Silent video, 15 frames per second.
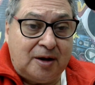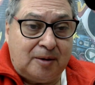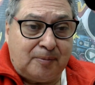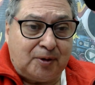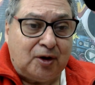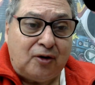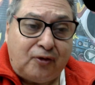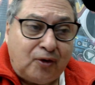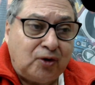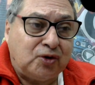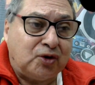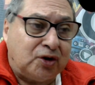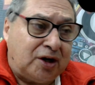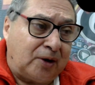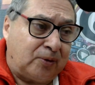Pero el
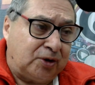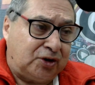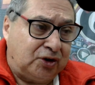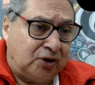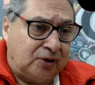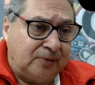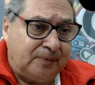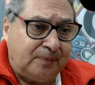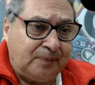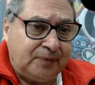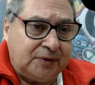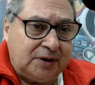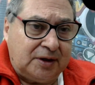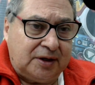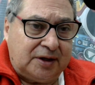fondo de la cuestión
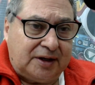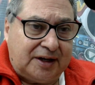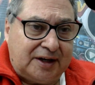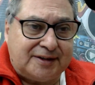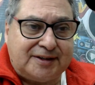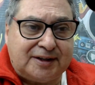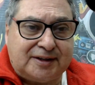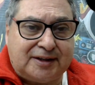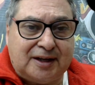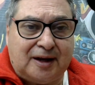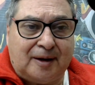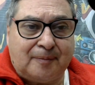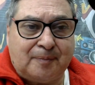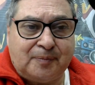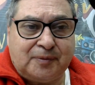es
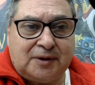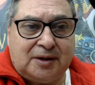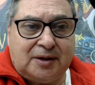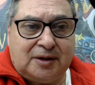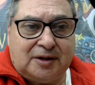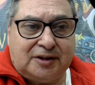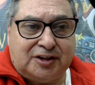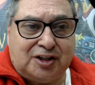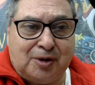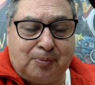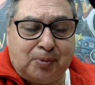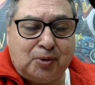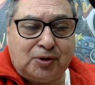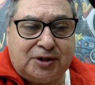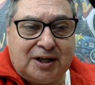esta
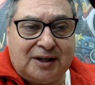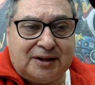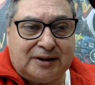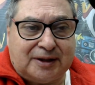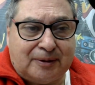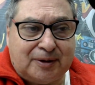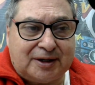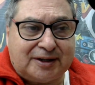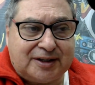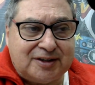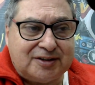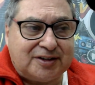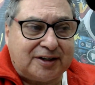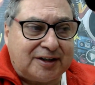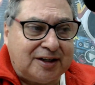disputa de ver quién
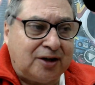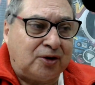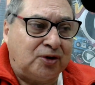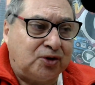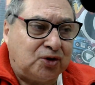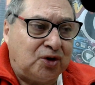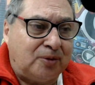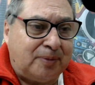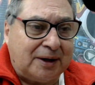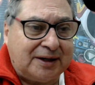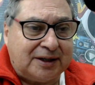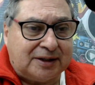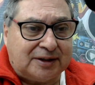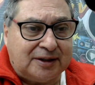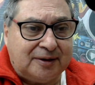se queda con todo el
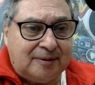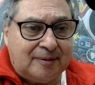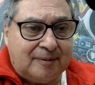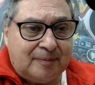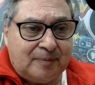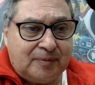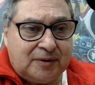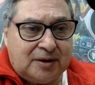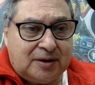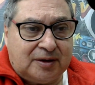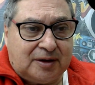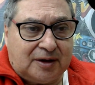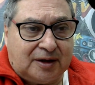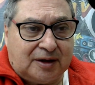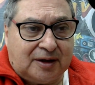paquete.
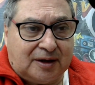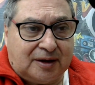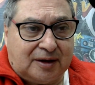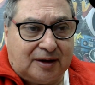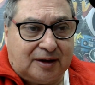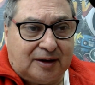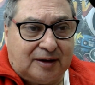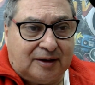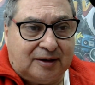Eh,